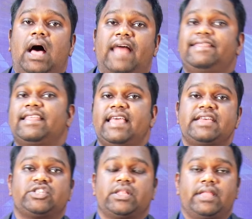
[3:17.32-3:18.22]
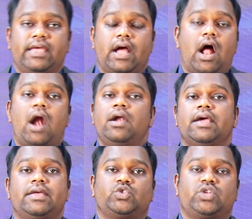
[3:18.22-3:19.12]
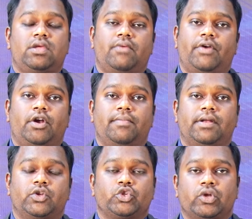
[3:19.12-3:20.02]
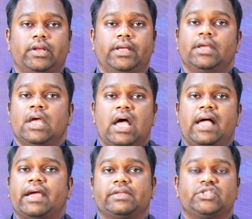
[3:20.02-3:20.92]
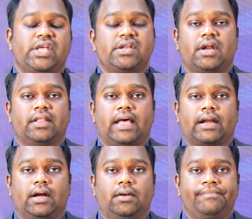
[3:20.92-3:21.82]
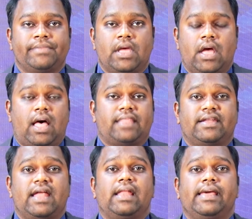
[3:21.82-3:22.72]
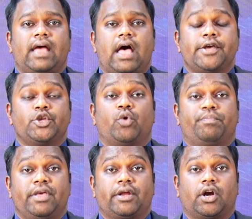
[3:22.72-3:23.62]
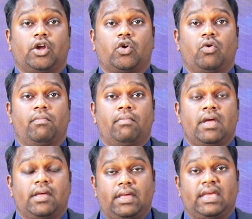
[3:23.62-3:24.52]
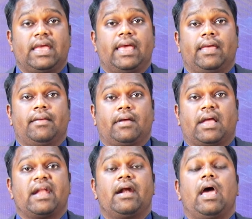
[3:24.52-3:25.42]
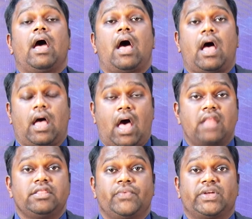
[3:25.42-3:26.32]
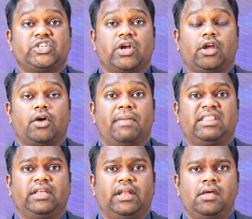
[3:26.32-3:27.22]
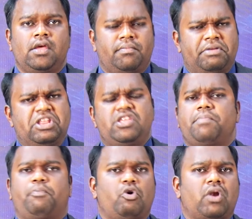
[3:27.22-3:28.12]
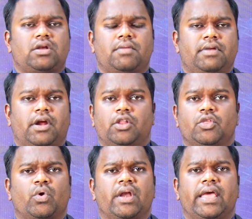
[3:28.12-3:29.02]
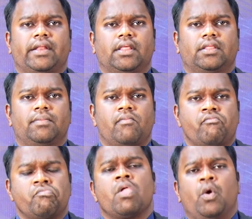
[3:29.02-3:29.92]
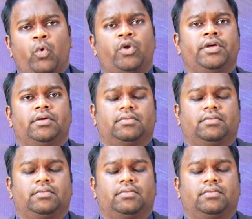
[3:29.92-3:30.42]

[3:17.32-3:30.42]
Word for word: அந்த தேசத்தை ஆளுகை செய்ய வேண்டும் என்று சொல்லி அங்கே சென்றிருந்தார்கள் அதனாலே ஐரோப்பியர்களுக்கும் இங்கே கனடா ஆதிவாசிகளுக்கு மத்தியிலே பெரிய போராட்டம் நிகழ்ந்து கொண்டே இருந்தது ஒரு